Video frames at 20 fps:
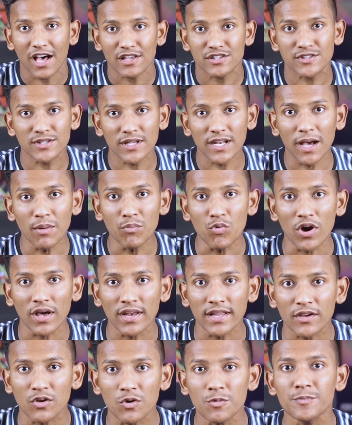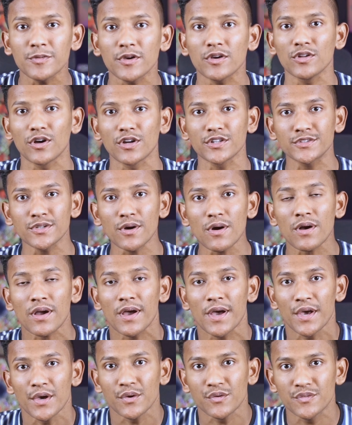আসসালামু আলাইকুম প্রিয় দর্শক
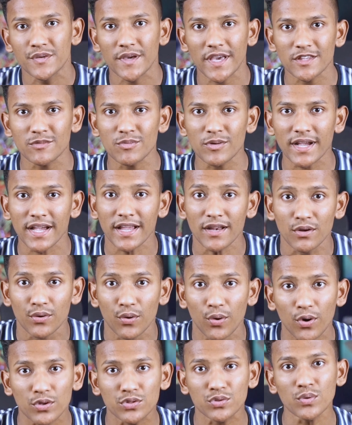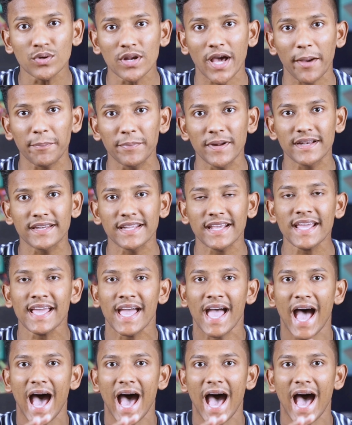ফেসবুকে নতুন আপডেটে